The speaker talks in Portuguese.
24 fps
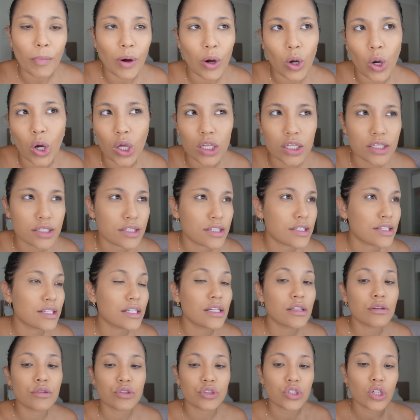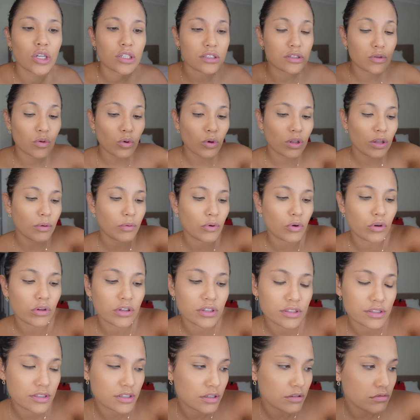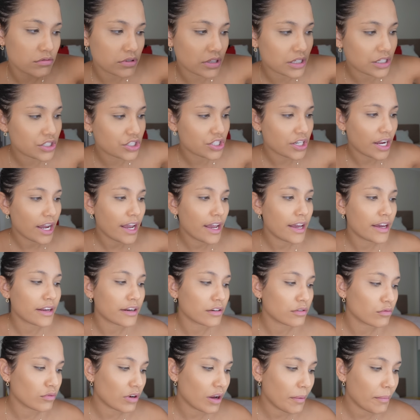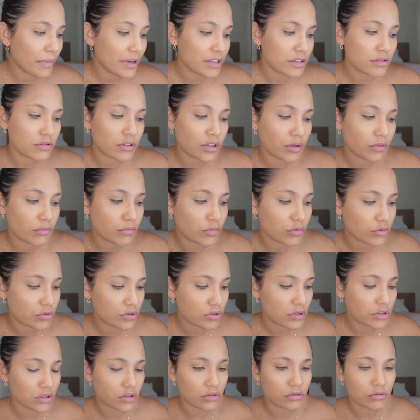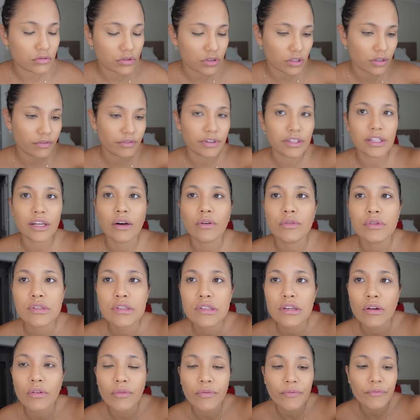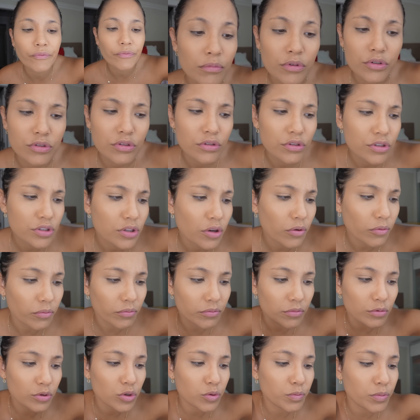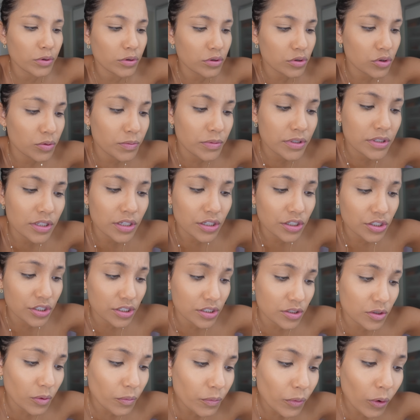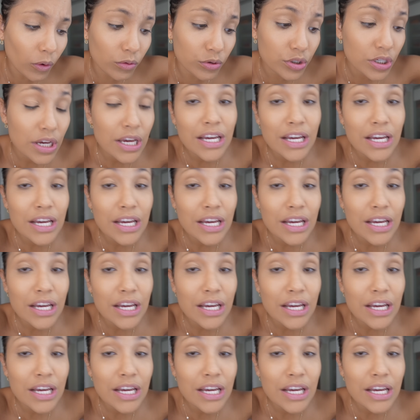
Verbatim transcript: Uma cola de cílios? Não, se eu colar uma cola de cílios ele já era, nunca mais eu tenho meus cílios, né, vai dar ruimzão. Meus cílios não, meus pelos de sobrancelha, que já são poucos.